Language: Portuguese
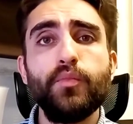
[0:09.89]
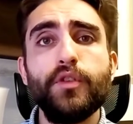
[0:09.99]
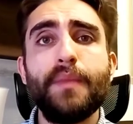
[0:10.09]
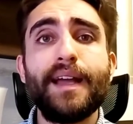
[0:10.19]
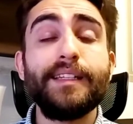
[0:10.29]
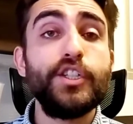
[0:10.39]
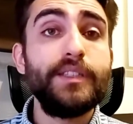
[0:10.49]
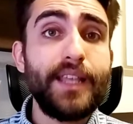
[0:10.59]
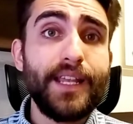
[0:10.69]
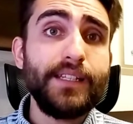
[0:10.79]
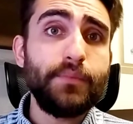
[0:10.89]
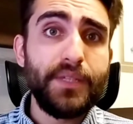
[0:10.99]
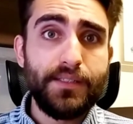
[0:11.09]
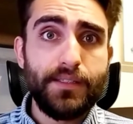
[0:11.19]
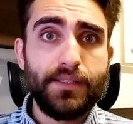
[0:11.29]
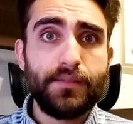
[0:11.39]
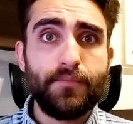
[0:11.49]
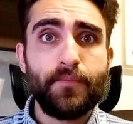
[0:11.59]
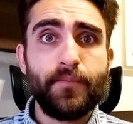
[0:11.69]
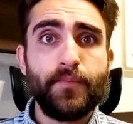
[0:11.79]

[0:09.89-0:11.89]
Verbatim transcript: por mais de 3 meses.